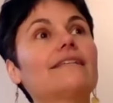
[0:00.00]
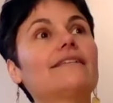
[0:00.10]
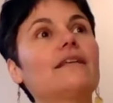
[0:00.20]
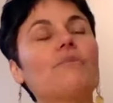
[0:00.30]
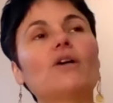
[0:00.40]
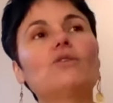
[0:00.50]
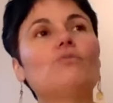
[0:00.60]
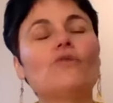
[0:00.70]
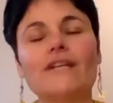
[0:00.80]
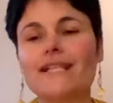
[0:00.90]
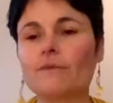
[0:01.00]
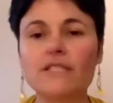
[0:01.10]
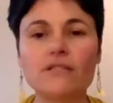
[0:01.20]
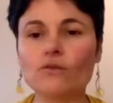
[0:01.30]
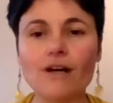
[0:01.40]
c'est pas une mauvaise
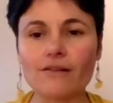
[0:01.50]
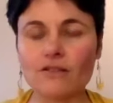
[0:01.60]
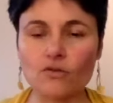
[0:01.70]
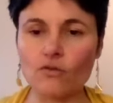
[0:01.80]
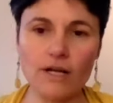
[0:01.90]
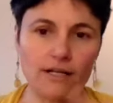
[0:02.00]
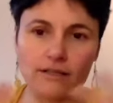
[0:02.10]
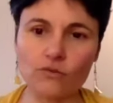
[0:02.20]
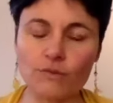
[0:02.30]
habitude en soi. Là, nos